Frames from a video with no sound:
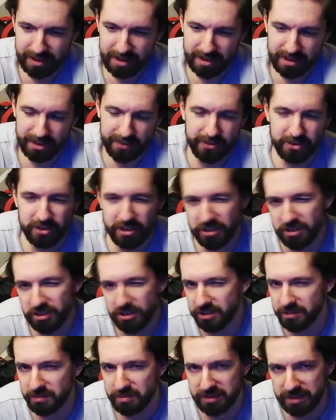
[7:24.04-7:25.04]

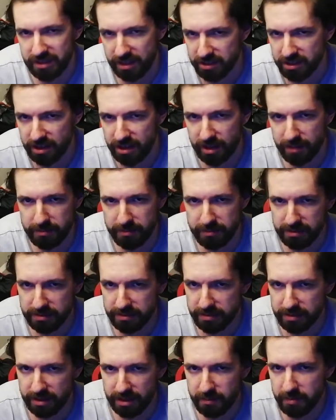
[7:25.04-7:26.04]
Ważniejsze, żeby zdasz dla mnie.
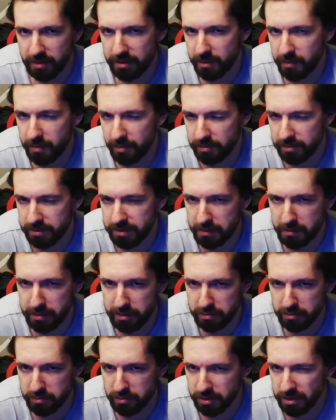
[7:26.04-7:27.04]
Jak będę miał te same
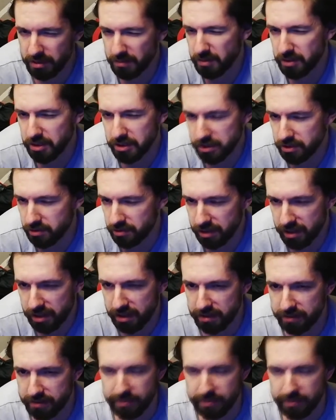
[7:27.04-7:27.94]
trójki, będzie też ok.